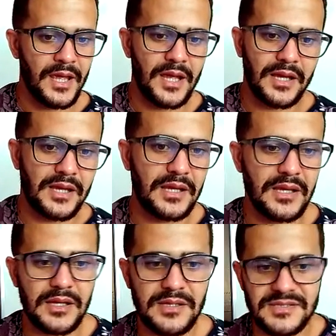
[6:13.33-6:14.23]

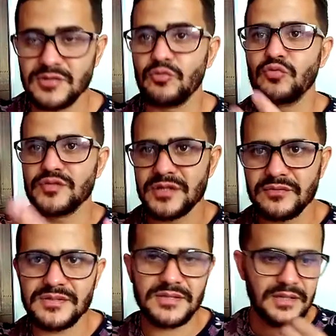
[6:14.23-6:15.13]
que seja o curso que
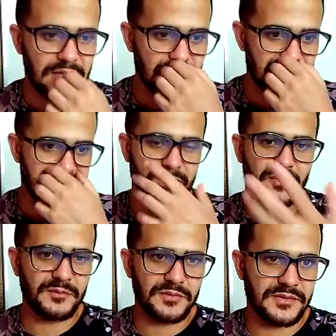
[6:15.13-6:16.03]
você anuncia. Você pode,
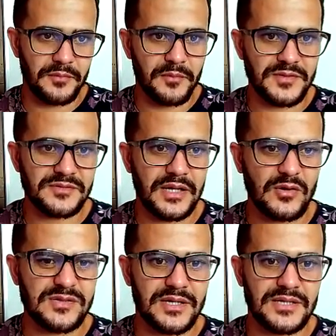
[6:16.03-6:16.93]
por exemplo, eu posso dar em
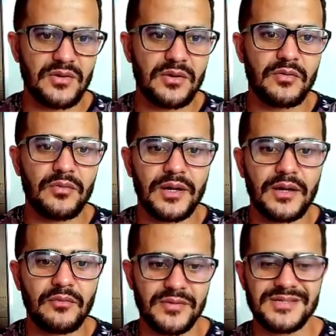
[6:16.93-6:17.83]
consideração aqui uma,
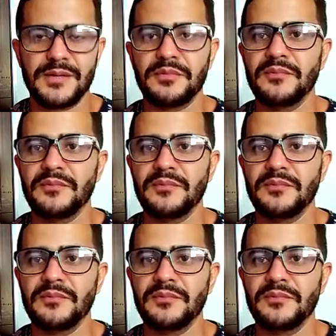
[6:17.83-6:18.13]
um exemplo,